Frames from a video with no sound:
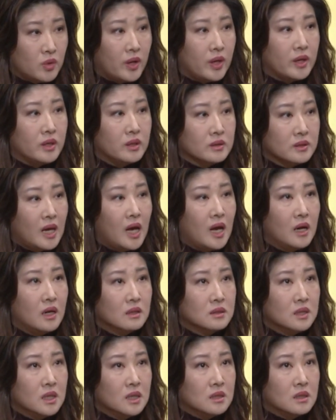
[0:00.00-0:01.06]
对。
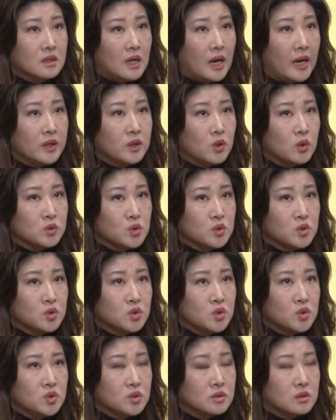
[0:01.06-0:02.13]
那还有就
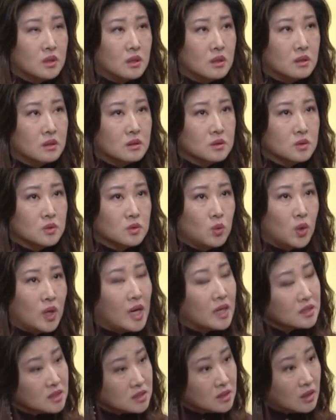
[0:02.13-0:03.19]
是我
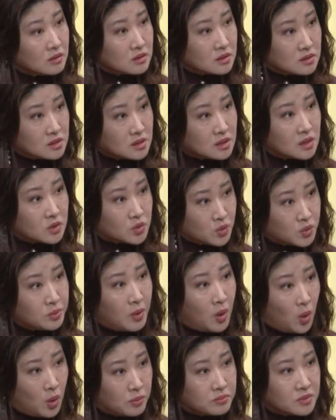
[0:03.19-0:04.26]
刚刚提到的这个 group
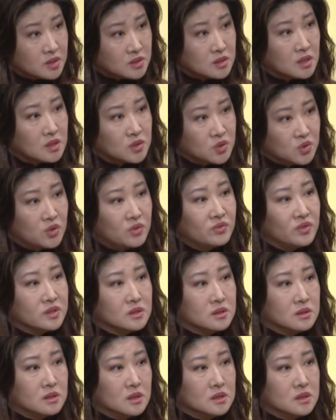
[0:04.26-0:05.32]
home 的这个
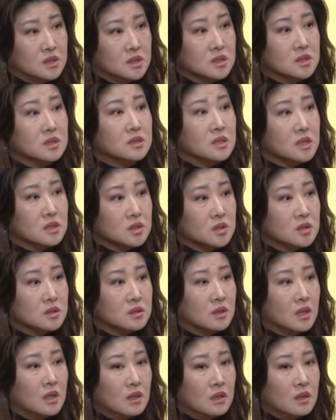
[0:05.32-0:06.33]
service 呢，其实也是